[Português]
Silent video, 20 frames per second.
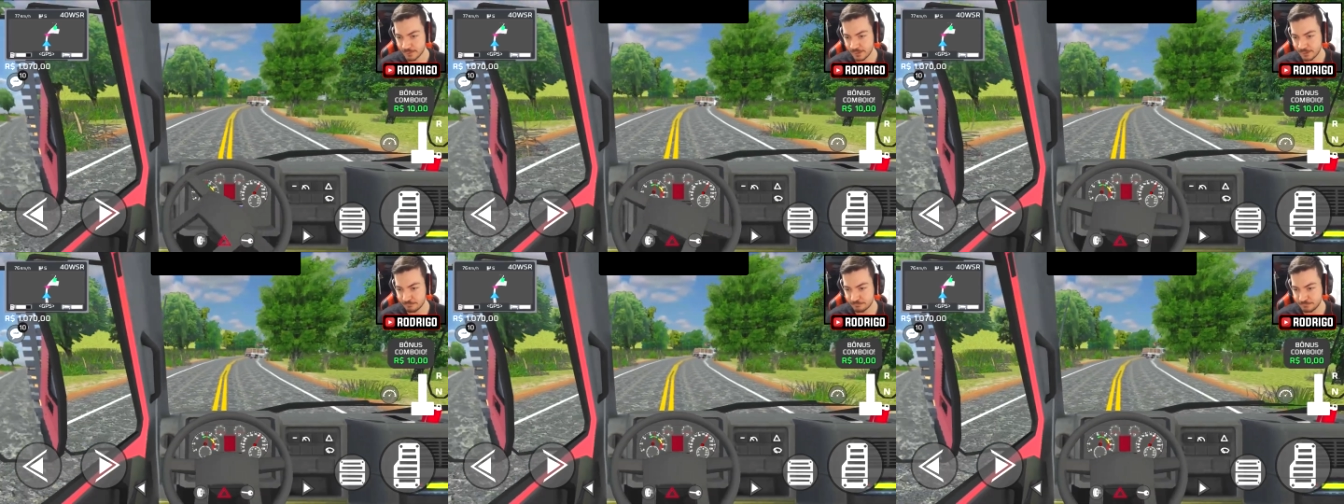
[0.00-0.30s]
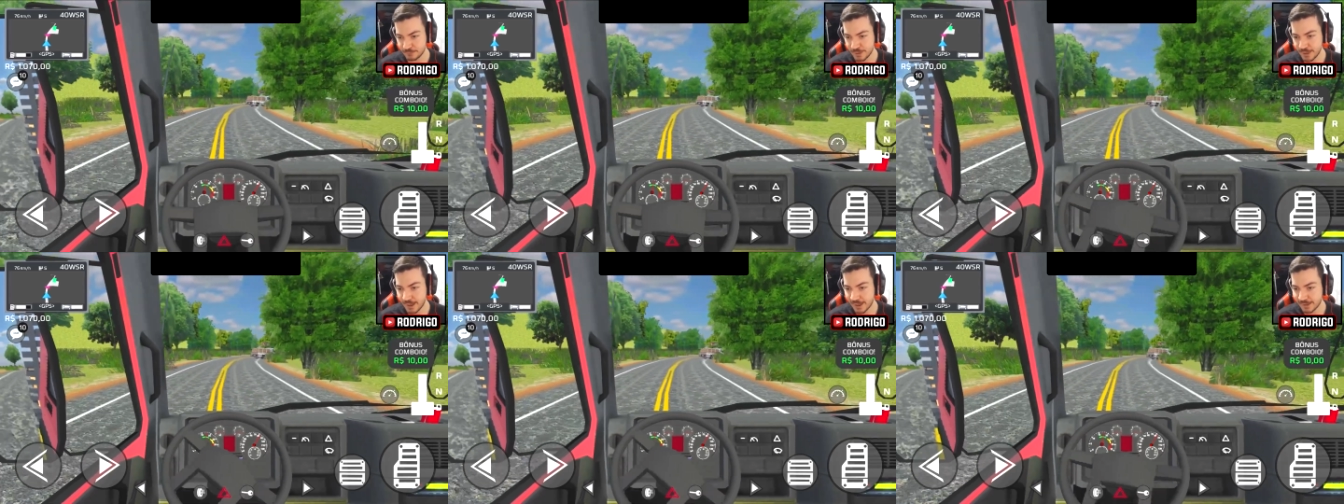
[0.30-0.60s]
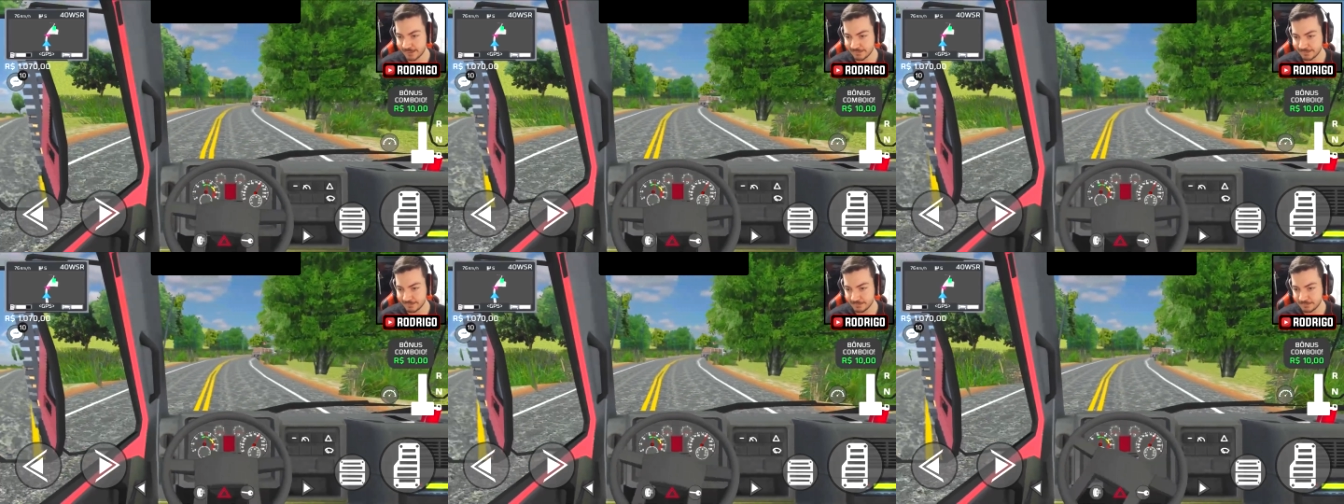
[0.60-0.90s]
a
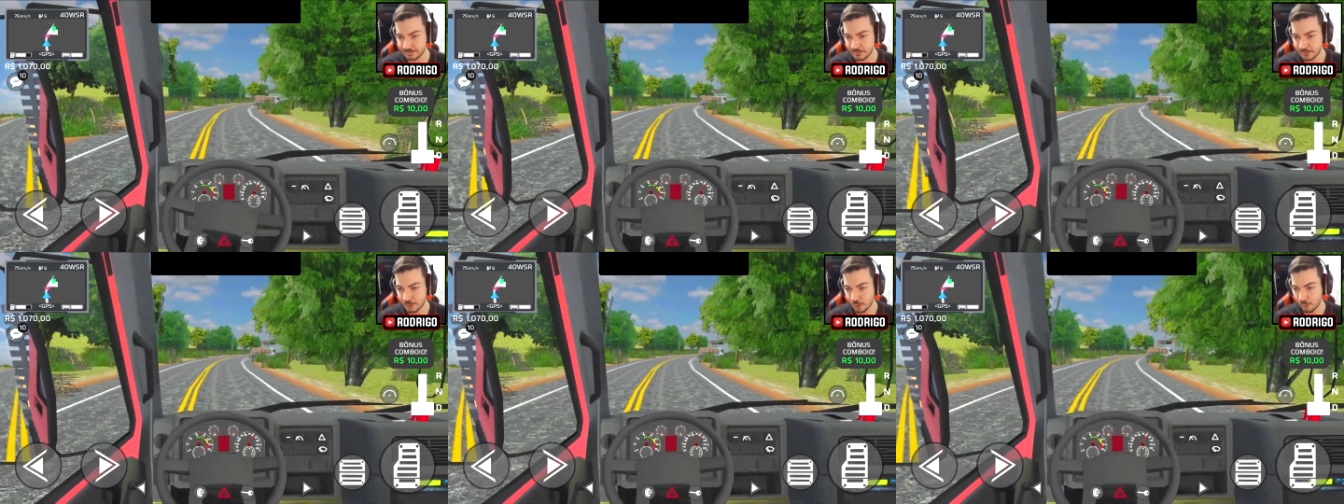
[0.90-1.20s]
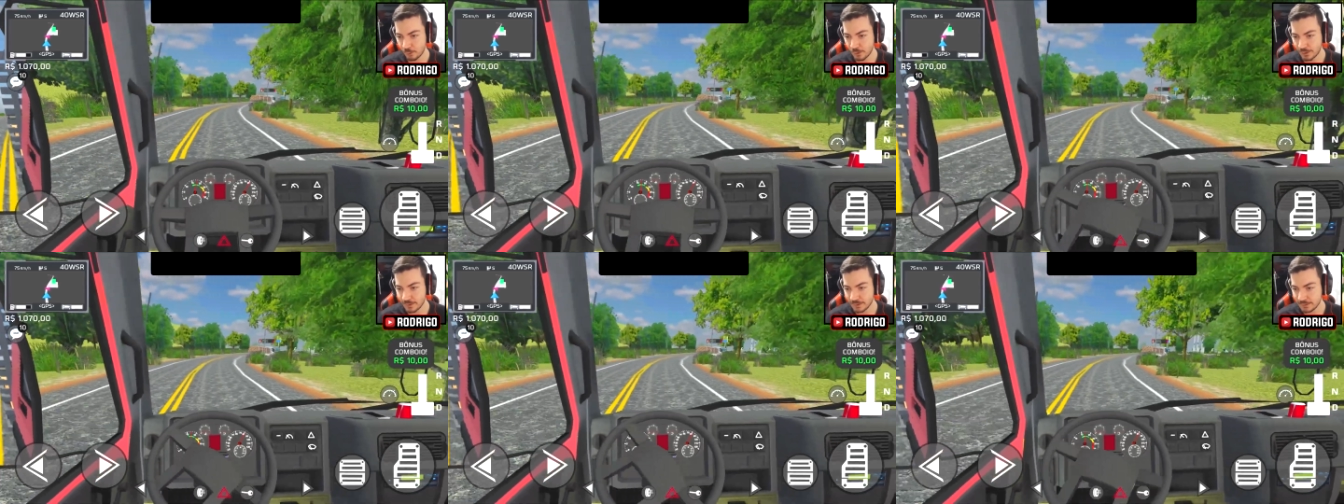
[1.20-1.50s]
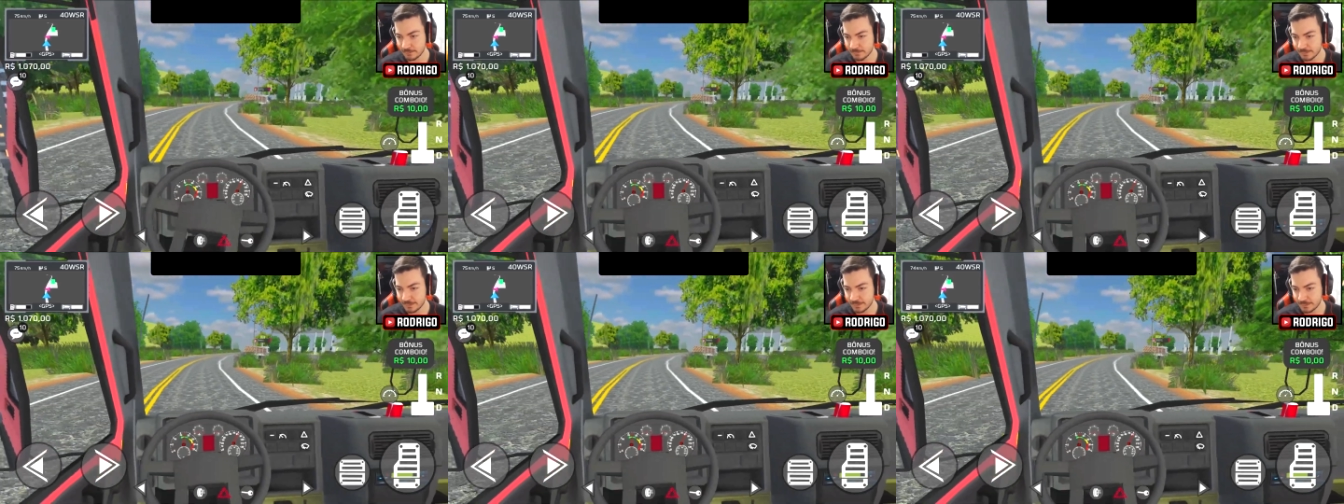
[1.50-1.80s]
viagem. Olha aí
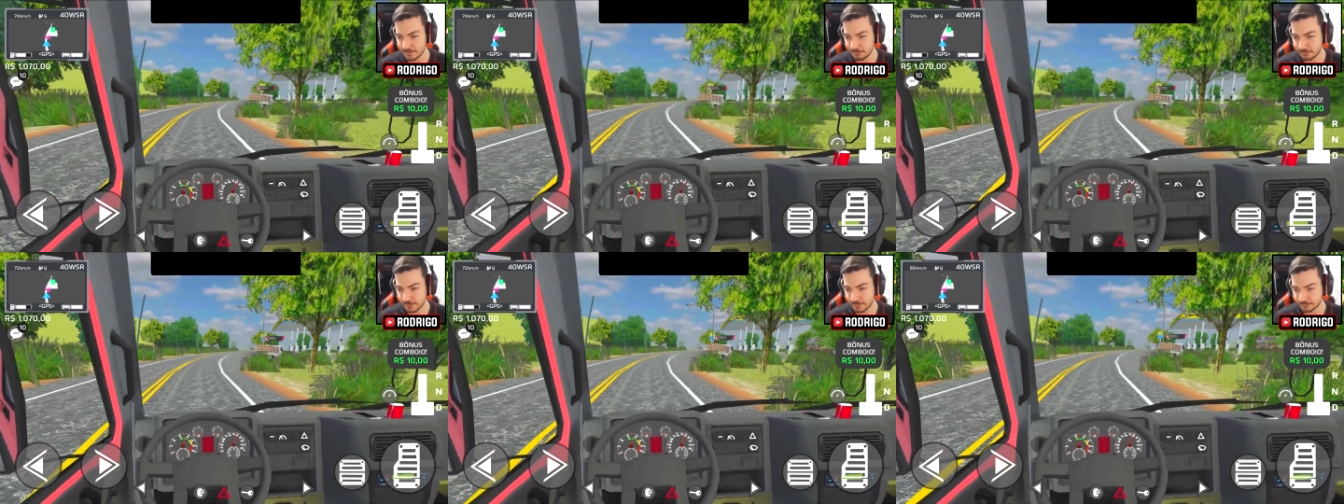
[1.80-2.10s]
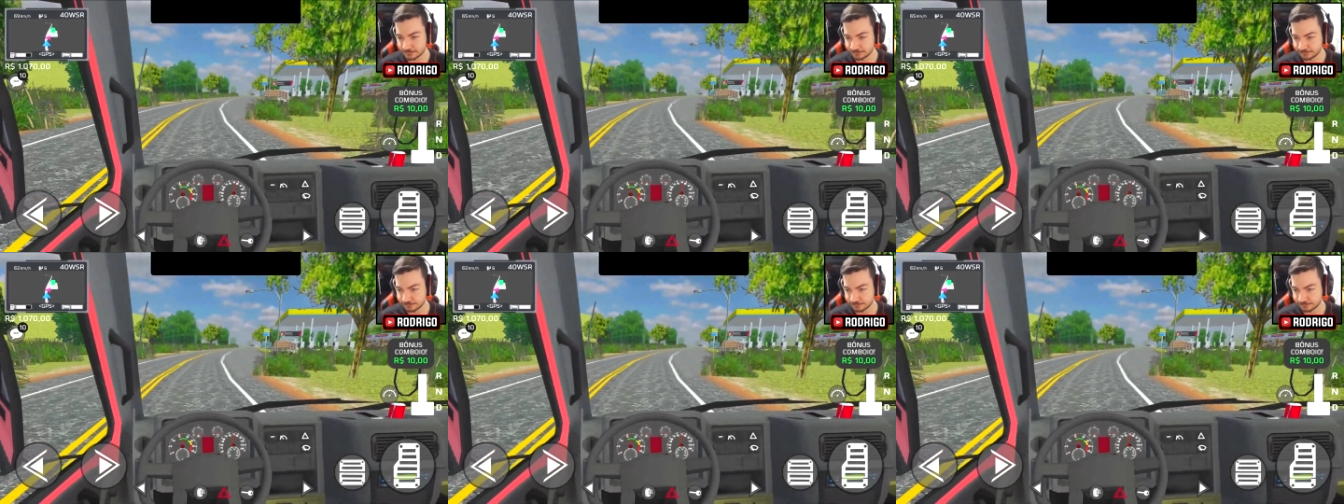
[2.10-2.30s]
que maneiro, ó.